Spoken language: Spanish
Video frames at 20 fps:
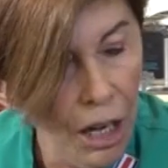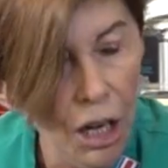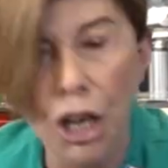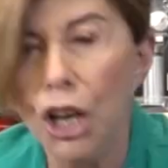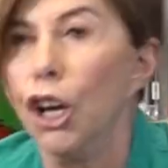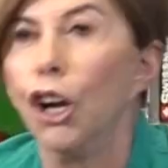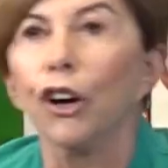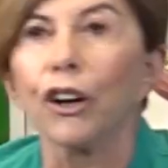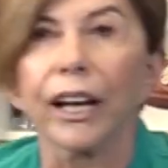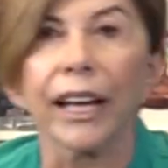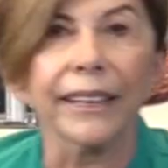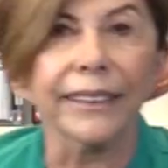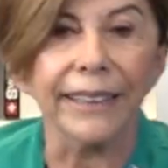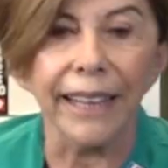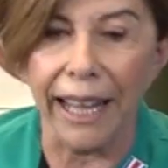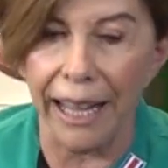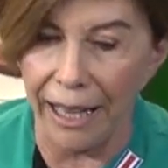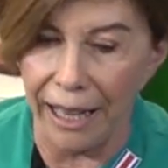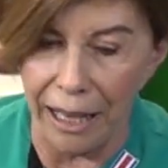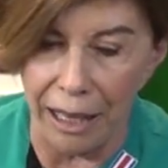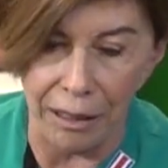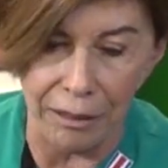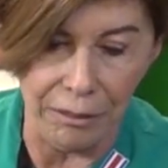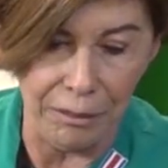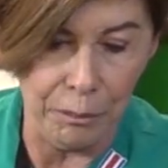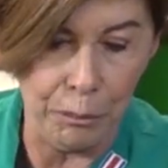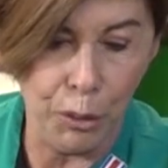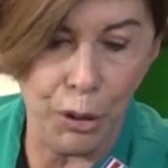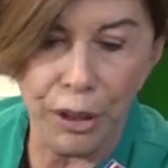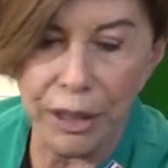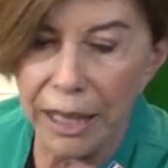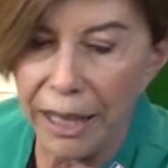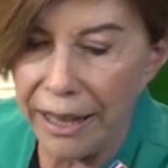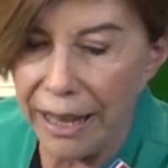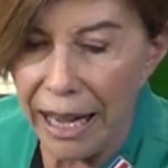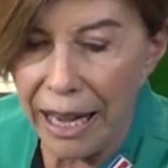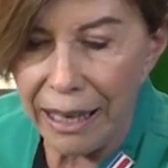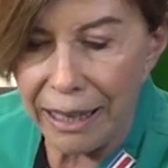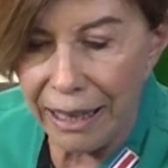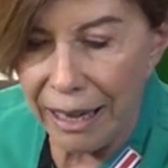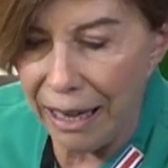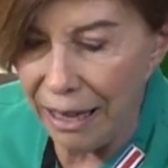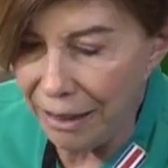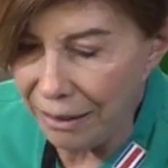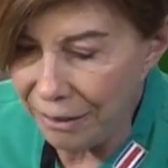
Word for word: Lo que tengan, porque de acá